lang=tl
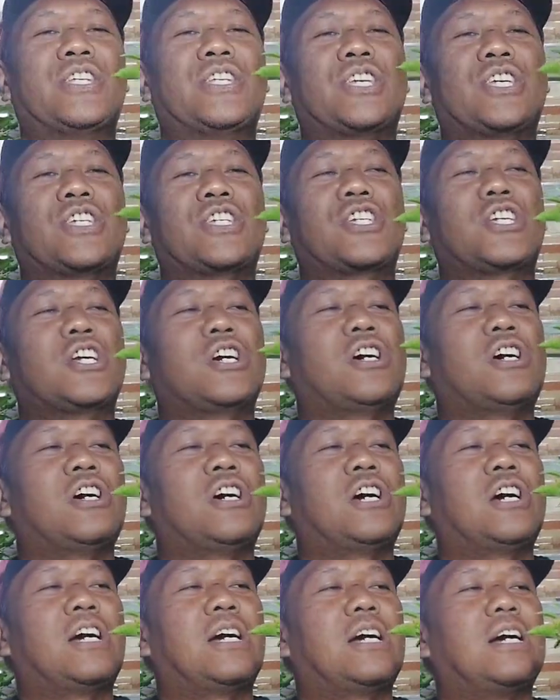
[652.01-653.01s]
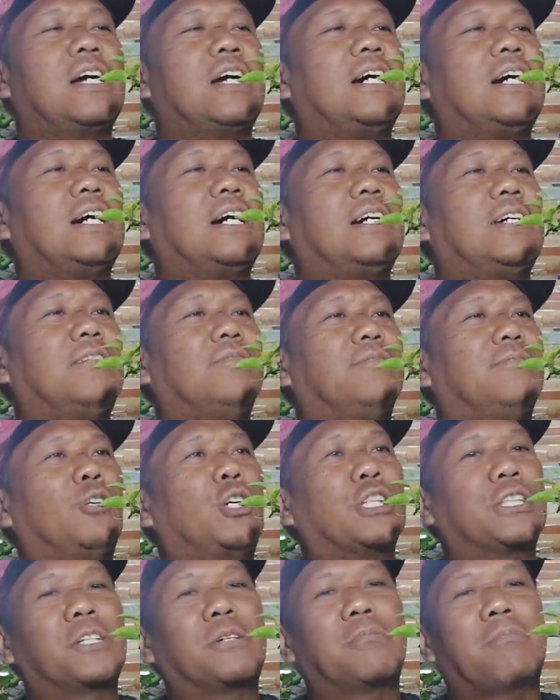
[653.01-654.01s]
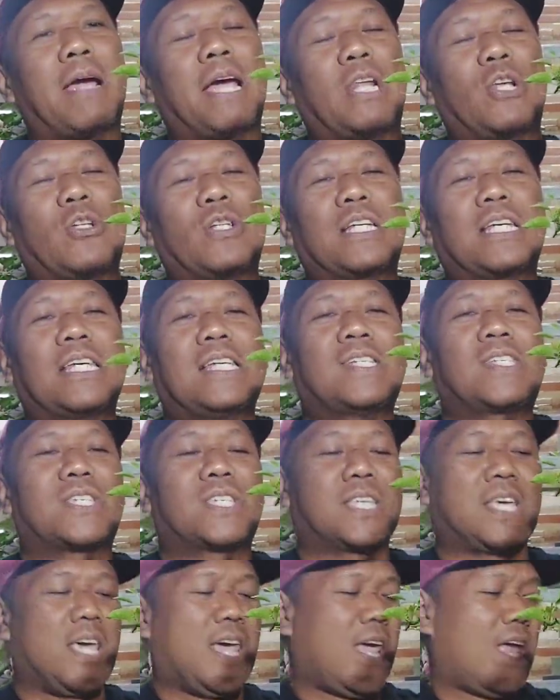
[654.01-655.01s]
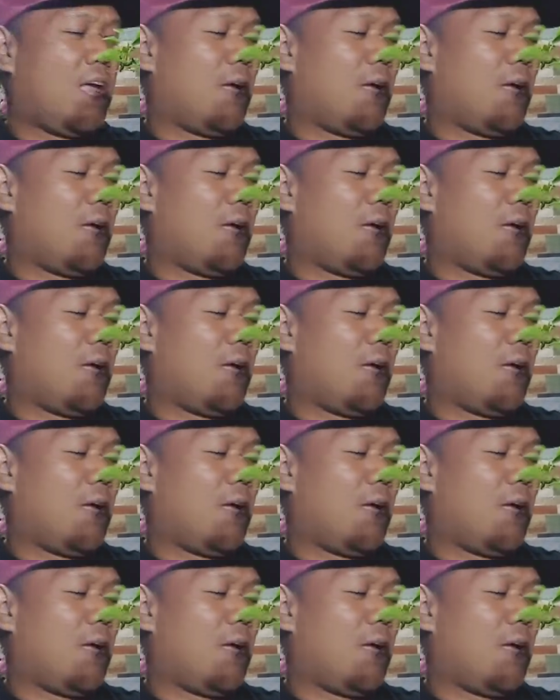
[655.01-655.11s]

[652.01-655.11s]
This is your um, watermelon kiss.